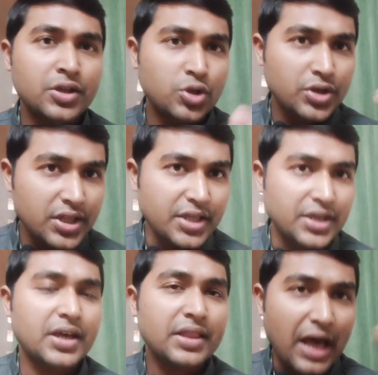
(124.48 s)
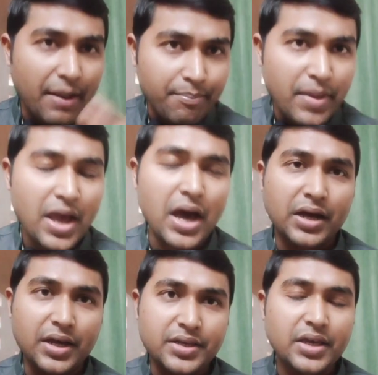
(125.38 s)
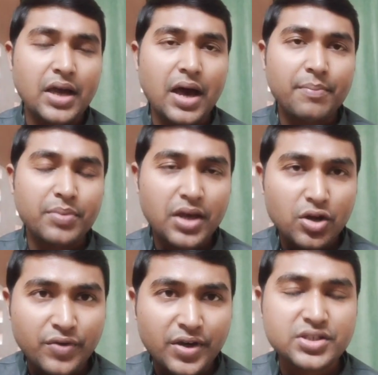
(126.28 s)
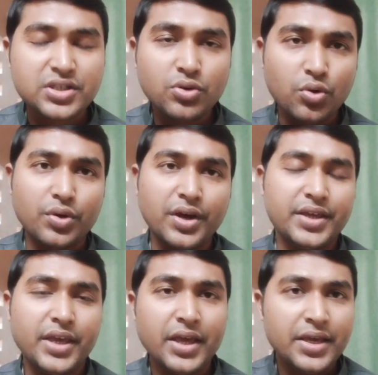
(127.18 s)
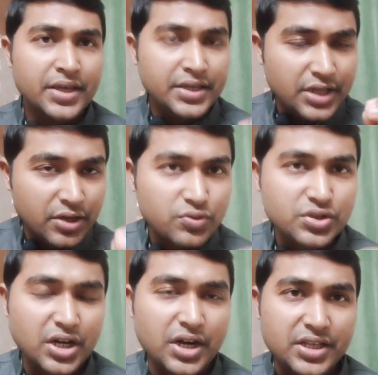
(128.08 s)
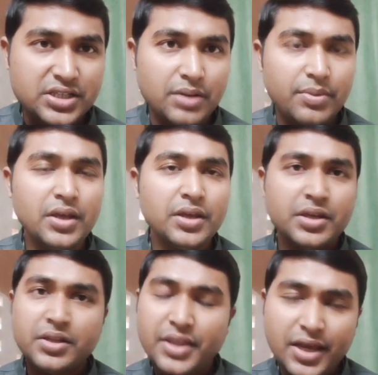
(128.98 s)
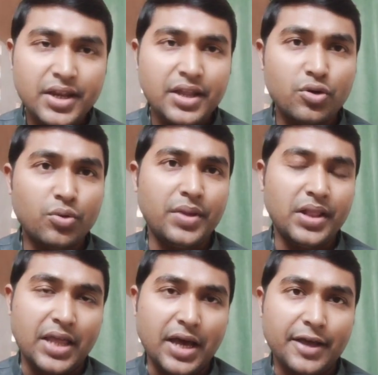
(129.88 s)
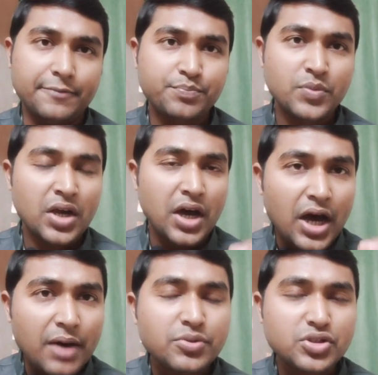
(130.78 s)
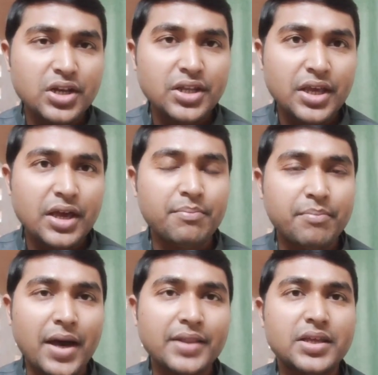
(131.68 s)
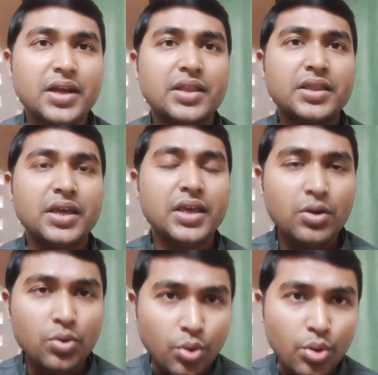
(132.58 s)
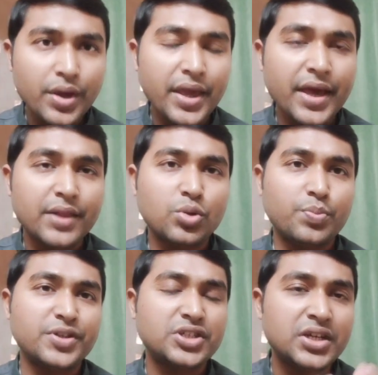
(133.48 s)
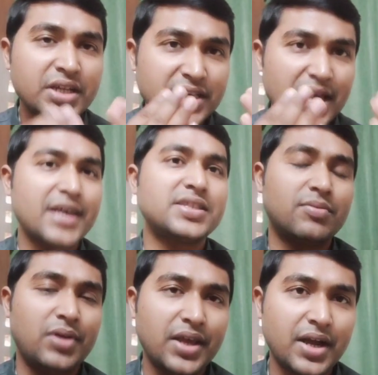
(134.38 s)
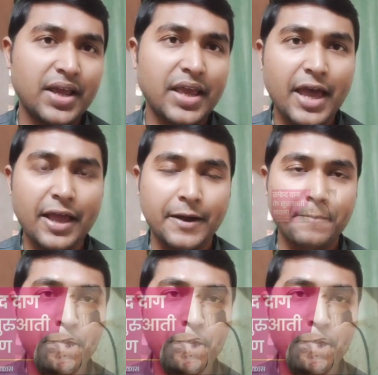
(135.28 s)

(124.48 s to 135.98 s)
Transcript: तो ये दिक्कत आप में आ गई है आपके अनुवांशिक हो गई है ये कुछ कंडीशन भी देखने को मिलता है अब चलिए हम बात करते हैं हो गया है तो पेशेंट क्या सब लेकर के आएगा